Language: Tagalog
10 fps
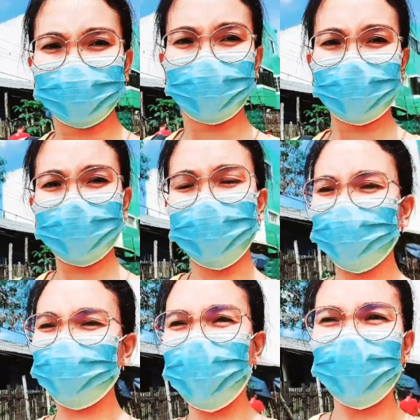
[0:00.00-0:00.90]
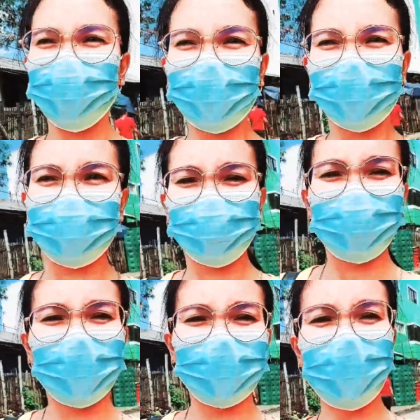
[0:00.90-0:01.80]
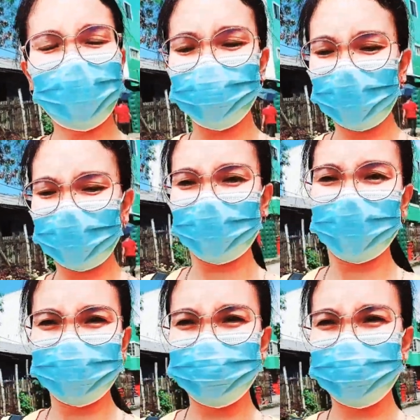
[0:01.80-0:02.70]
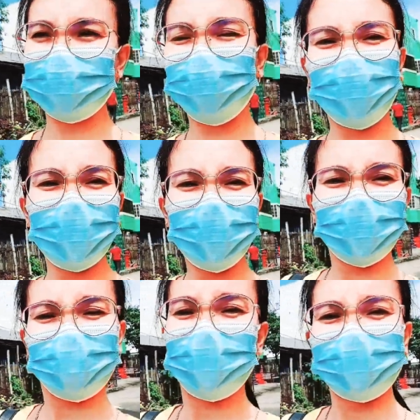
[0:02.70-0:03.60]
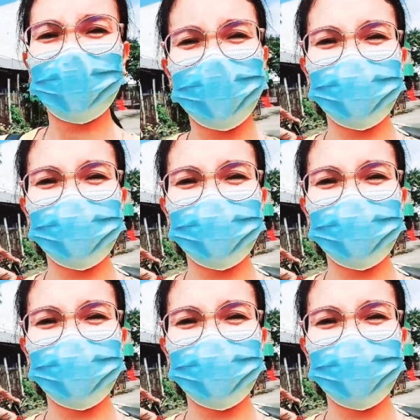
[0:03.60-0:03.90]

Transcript: Guys, dito tayo kasi bumili na ako ng material sa taas